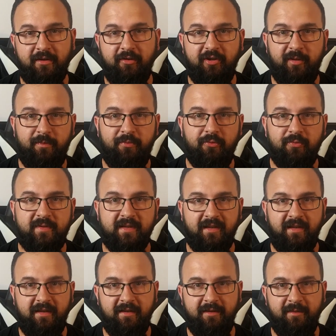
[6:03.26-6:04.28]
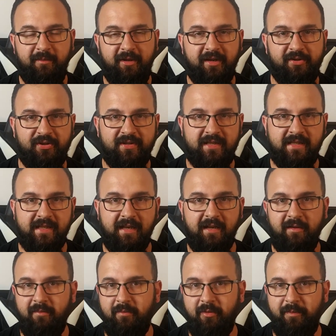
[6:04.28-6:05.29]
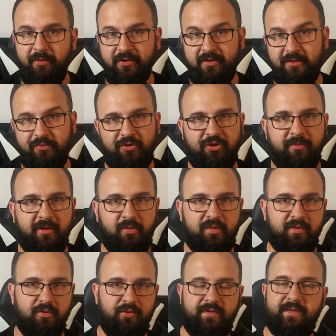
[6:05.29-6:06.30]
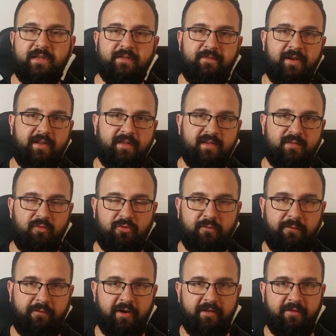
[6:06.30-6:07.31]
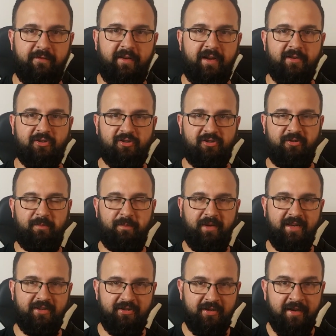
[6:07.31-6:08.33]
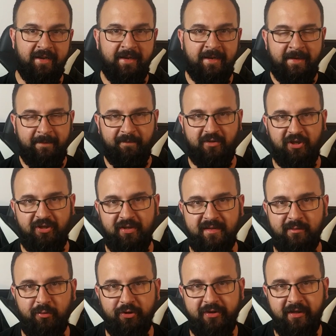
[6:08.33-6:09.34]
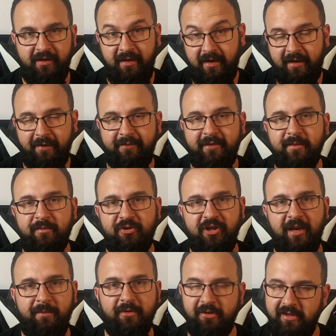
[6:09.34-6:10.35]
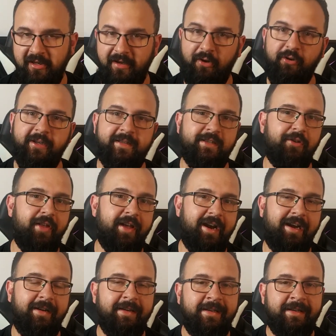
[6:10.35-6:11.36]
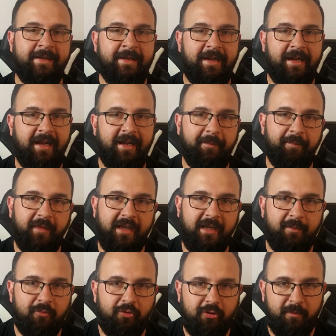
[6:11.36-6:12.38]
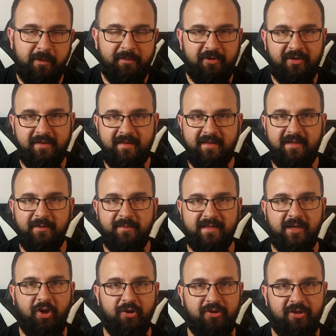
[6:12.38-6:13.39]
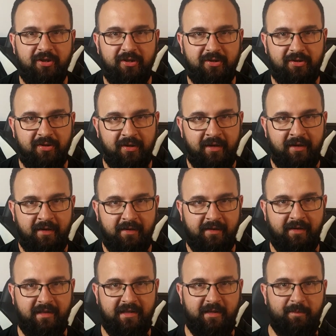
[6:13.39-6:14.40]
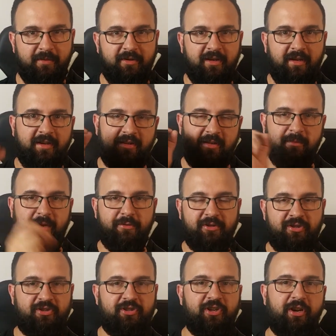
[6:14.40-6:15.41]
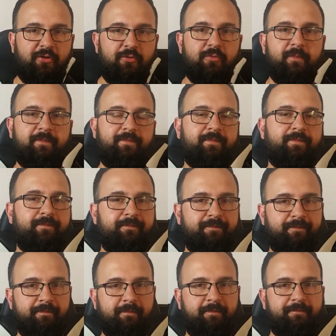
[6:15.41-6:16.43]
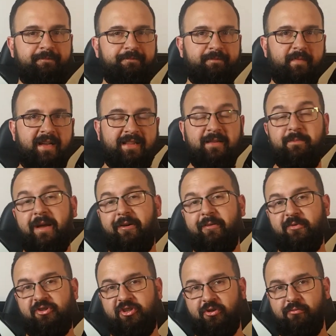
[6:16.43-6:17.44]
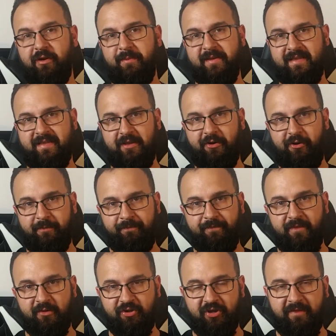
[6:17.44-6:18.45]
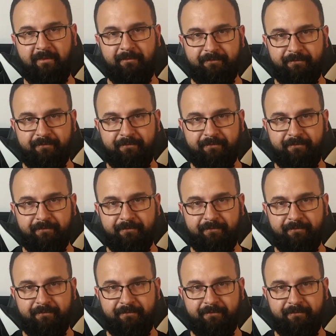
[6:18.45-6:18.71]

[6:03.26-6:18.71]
tego na półce mija się z celem, bo po co trzymać coś, co jest warte złotówkę, 2, 3, 5, 10 złotych, jaka w tym przyjemność dla kolekcjonera. E, I mógłbym się z tym zgodzić, gdyby nie jeden mały szczegół. Mm, a tym małym szczegółem jest to, że